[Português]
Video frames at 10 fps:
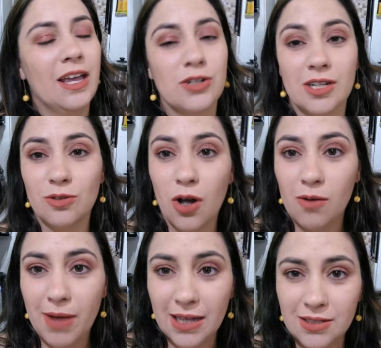Eu já tô
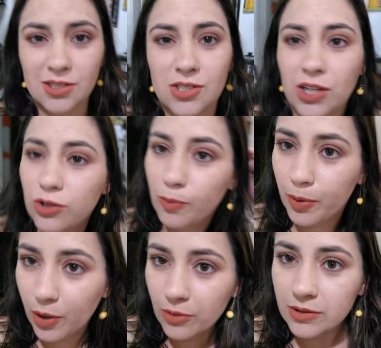arrumada, gente, já tô
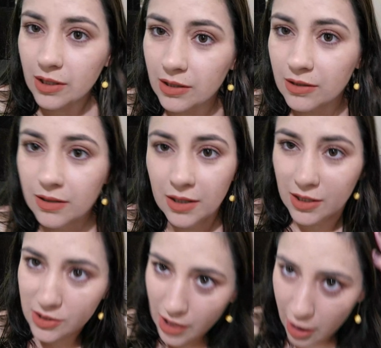pronta, ó.
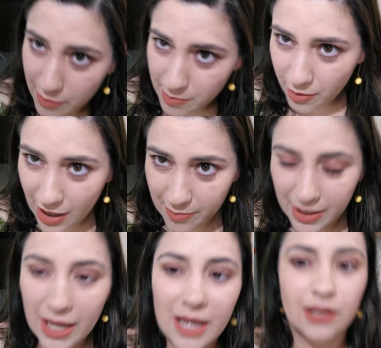Já arrumei meu
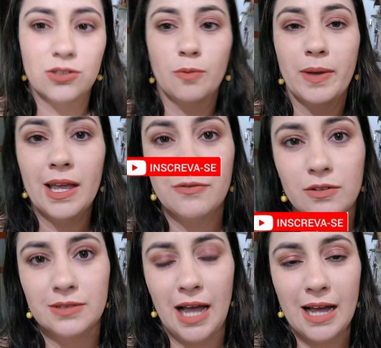cabelo, tô bem à
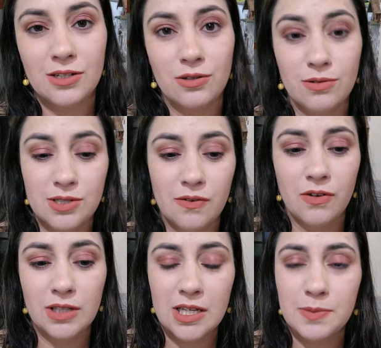vontade, inclusive
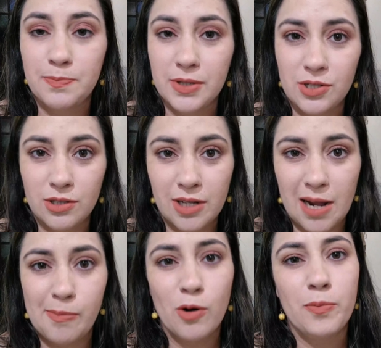vou estar tá pedindo
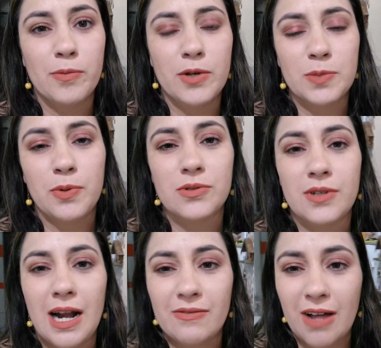daqui a pouco pro meu
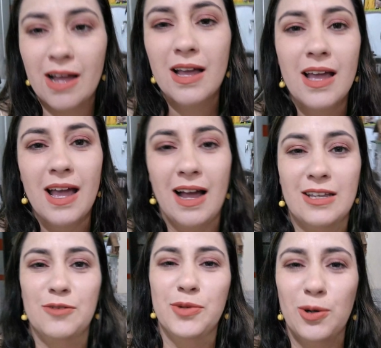esposo gravar
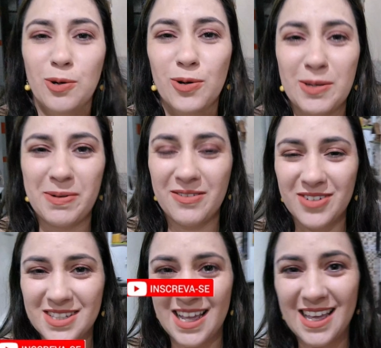aqui o meu look pra
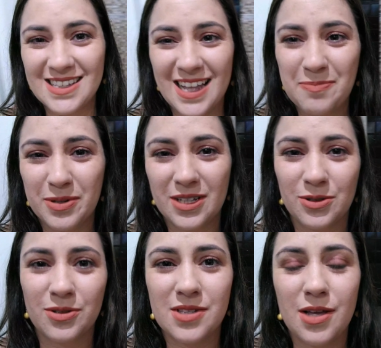vocês, né? Porque
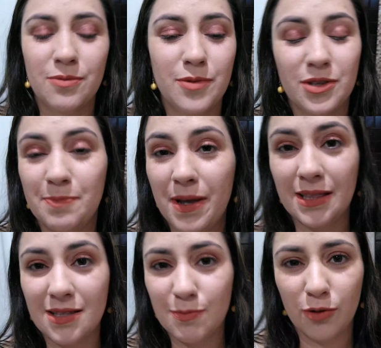eu tô sem o meu tripé,
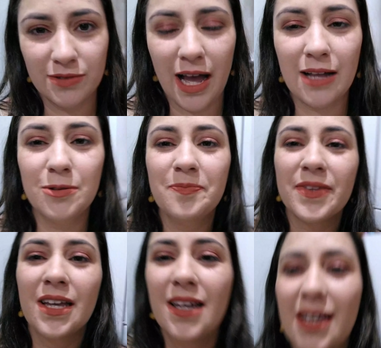tá desmontado.
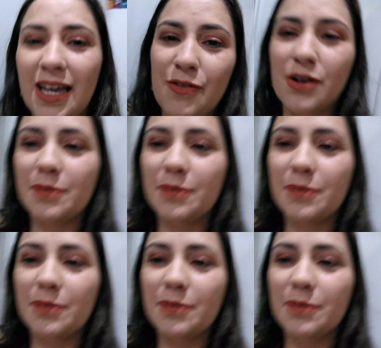Eu